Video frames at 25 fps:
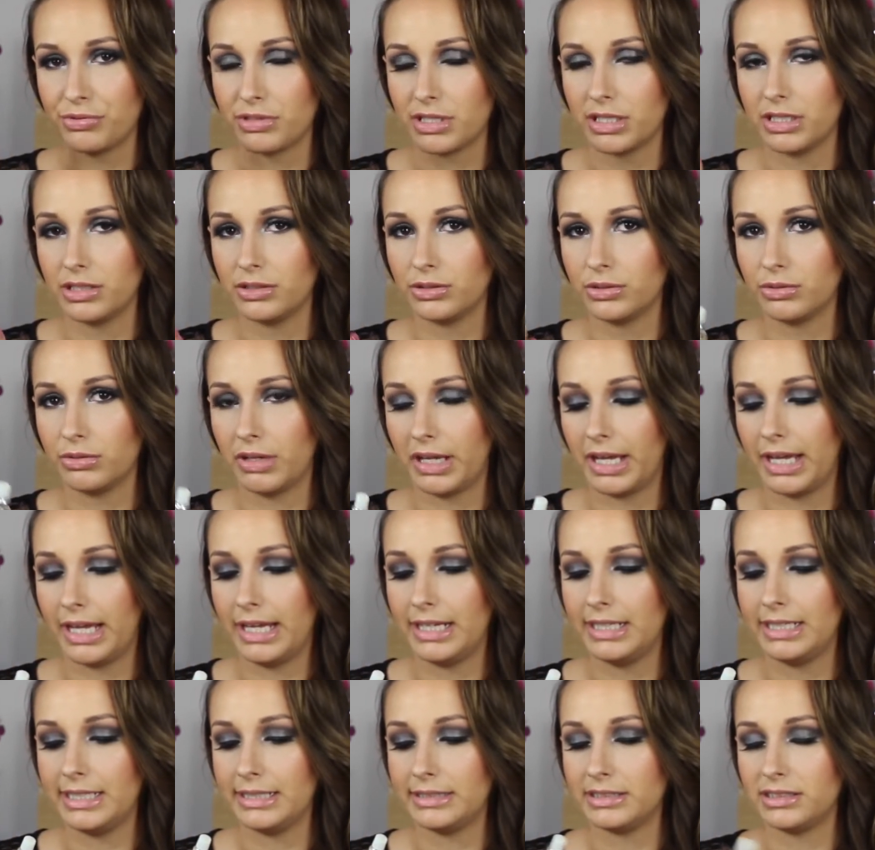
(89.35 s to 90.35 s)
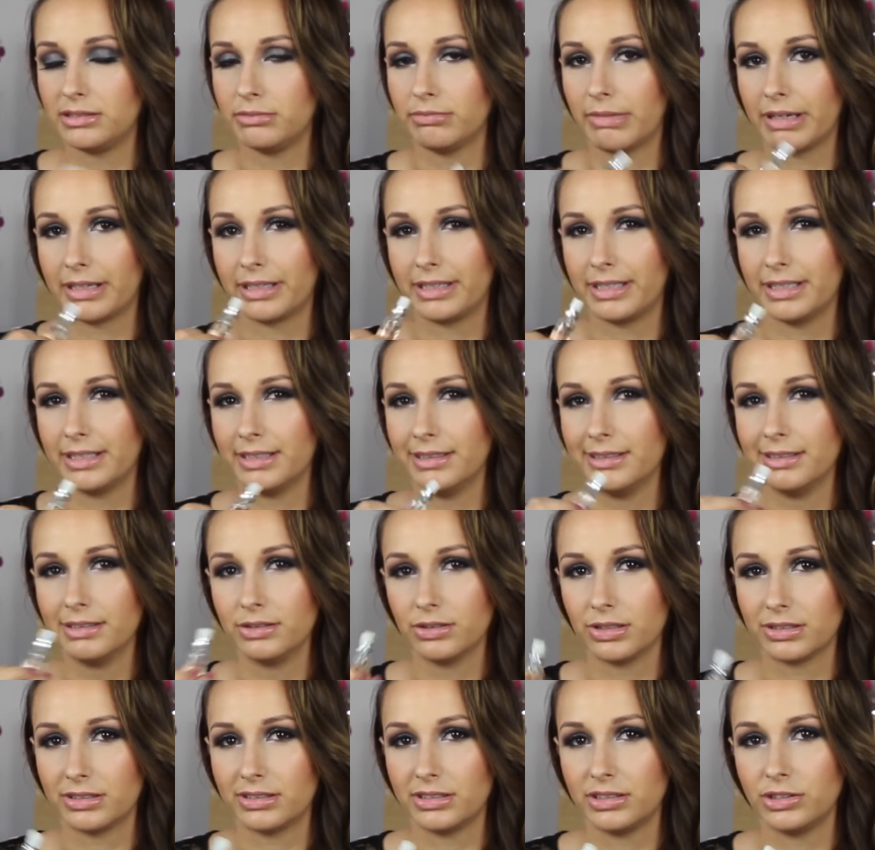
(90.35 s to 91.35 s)
Usando ele, se
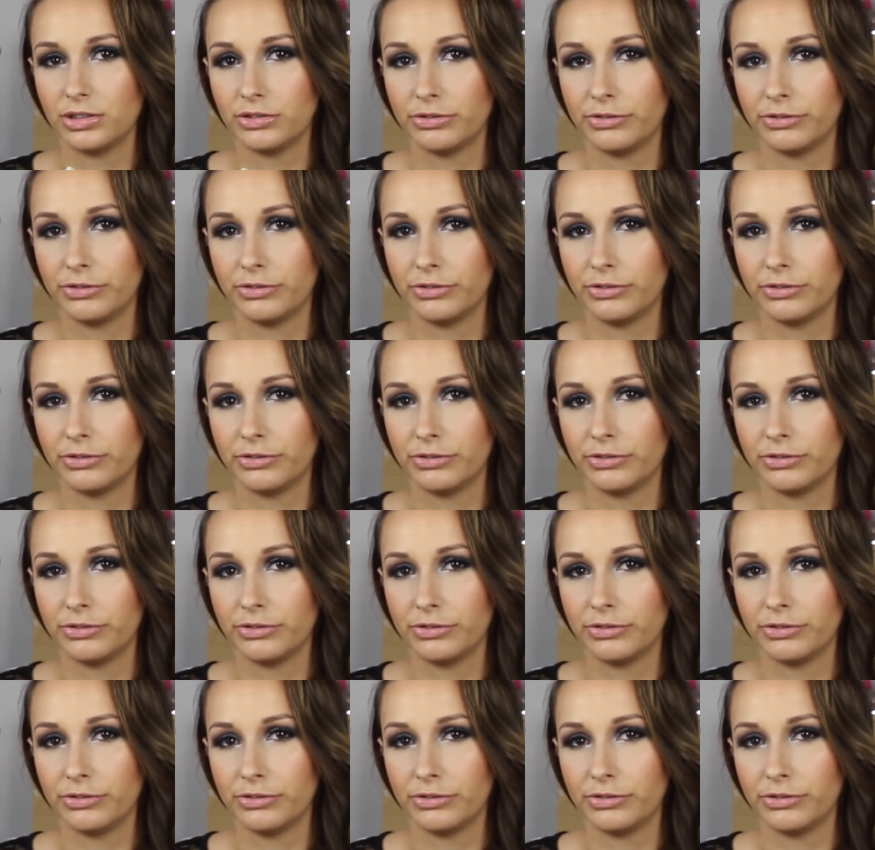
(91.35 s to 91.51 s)
maquiando assim